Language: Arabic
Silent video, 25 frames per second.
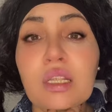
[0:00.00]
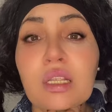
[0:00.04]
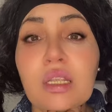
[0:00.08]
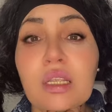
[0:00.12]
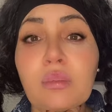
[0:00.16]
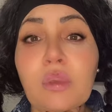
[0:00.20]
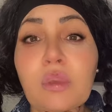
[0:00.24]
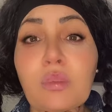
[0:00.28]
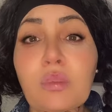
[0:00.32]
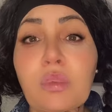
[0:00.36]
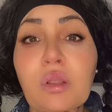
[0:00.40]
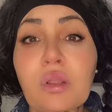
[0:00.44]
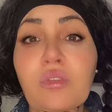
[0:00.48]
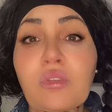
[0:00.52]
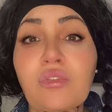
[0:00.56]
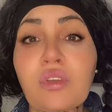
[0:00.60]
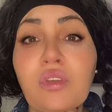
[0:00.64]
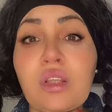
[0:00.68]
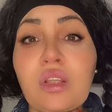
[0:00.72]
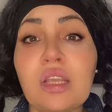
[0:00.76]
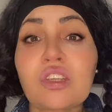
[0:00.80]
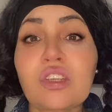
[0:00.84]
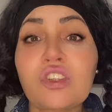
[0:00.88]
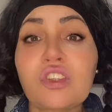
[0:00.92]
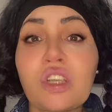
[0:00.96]
بعثت لي ما بال
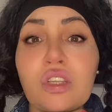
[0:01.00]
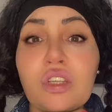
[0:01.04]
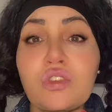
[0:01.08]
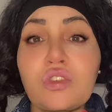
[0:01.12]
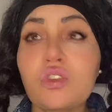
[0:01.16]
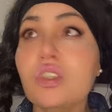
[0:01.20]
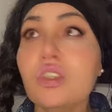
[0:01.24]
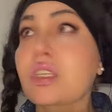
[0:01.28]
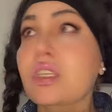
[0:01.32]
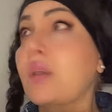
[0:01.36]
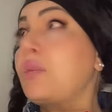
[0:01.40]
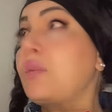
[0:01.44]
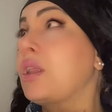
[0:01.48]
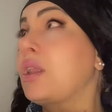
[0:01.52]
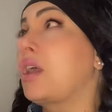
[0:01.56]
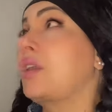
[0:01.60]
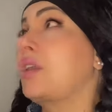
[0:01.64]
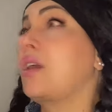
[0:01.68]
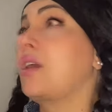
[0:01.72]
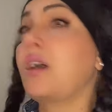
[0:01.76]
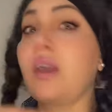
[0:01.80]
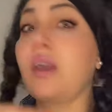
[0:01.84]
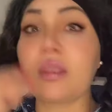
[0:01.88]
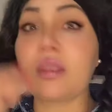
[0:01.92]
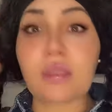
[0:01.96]
في لاشين جوسكا من
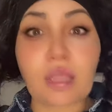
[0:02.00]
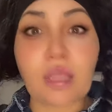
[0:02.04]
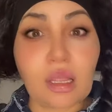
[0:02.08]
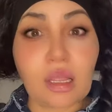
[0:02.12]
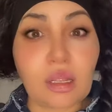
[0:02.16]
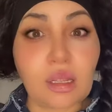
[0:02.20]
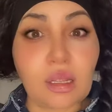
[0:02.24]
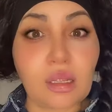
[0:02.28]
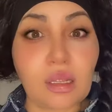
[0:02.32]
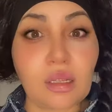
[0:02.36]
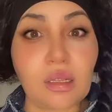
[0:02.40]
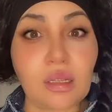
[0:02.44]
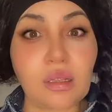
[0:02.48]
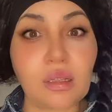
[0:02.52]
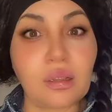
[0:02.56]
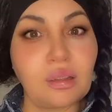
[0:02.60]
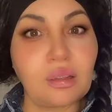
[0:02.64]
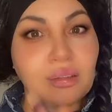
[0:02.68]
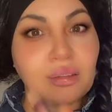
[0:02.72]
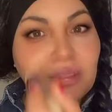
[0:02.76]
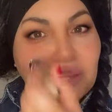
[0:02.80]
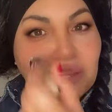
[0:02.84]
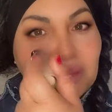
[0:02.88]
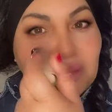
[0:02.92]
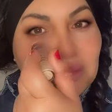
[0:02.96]
هنا حتى
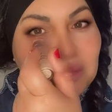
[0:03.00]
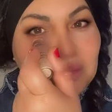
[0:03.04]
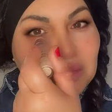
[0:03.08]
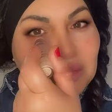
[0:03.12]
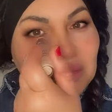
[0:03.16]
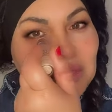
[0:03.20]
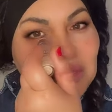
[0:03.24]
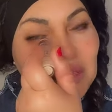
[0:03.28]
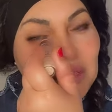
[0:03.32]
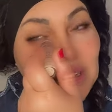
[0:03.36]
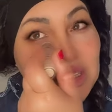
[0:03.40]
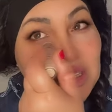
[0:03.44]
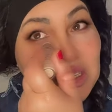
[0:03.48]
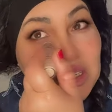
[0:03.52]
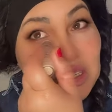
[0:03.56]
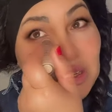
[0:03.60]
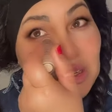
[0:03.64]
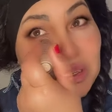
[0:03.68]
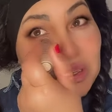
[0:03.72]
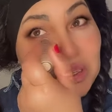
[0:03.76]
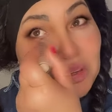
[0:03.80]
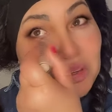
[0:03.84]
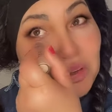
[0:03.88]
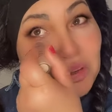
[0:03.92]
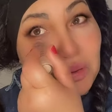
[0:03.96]

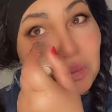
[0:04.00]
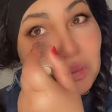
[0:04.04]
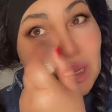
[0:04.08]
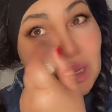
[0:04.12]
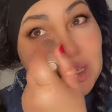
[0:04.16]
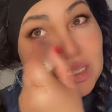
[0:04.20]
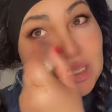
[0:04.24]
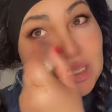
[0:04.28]
للسونتر